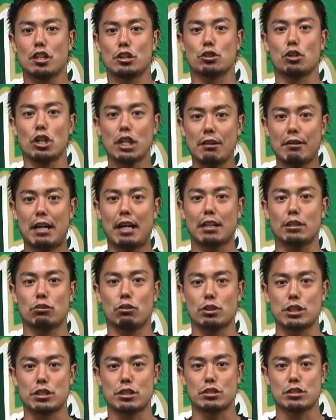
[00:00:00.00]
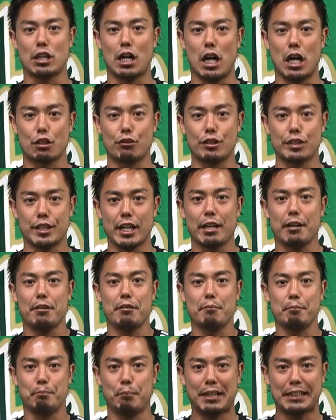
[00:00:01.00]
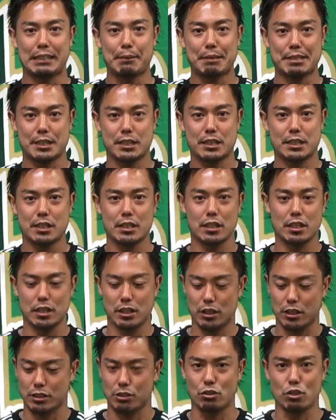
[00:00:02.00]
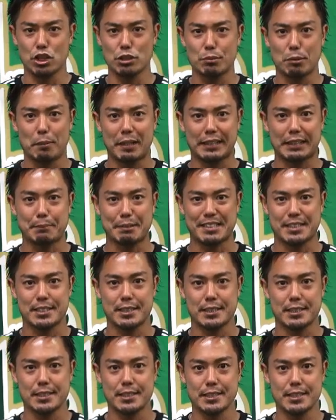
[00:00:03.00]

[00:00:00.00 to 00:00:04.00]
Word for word: それでは当日ある意で待ってます牛乳も待ってます